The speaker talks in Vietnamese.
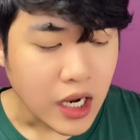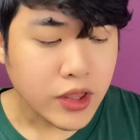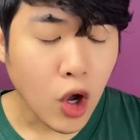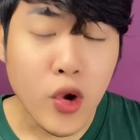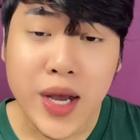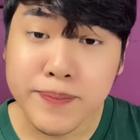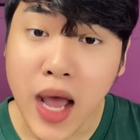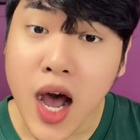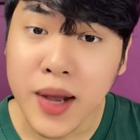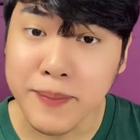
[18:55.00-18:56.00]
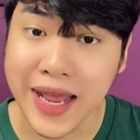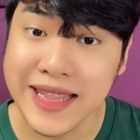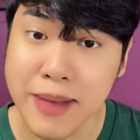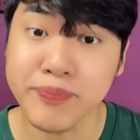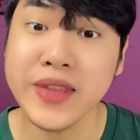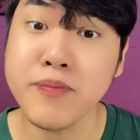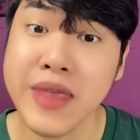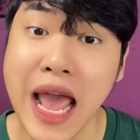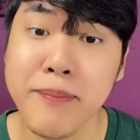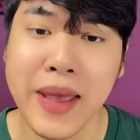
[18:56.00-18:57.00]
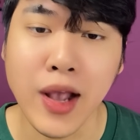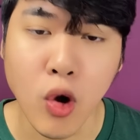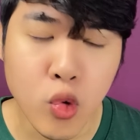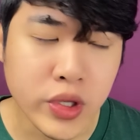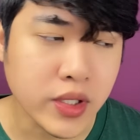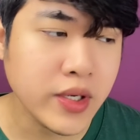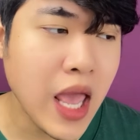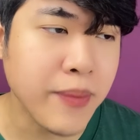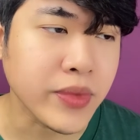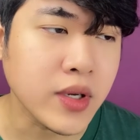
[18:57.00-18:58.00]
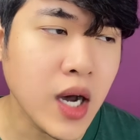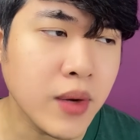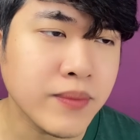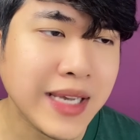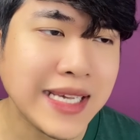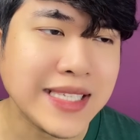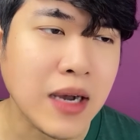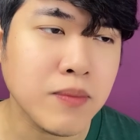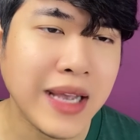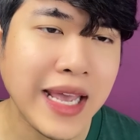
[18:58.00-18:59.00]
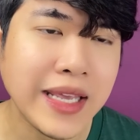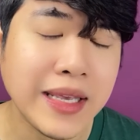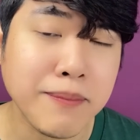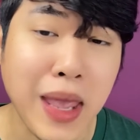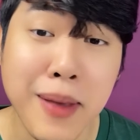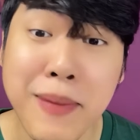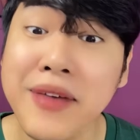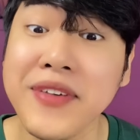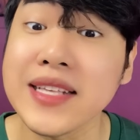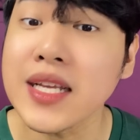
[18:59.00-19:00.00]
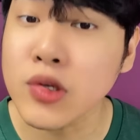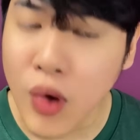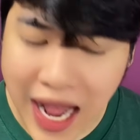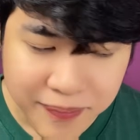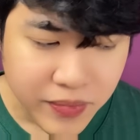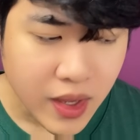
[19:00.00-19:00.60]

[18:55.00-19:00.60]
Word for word: Tối hôm đó mẹ nằm trong nhà, mẹ ngủ nửa đêm nửa hôm, cái xong cây mẹ mắc vệ sinh quá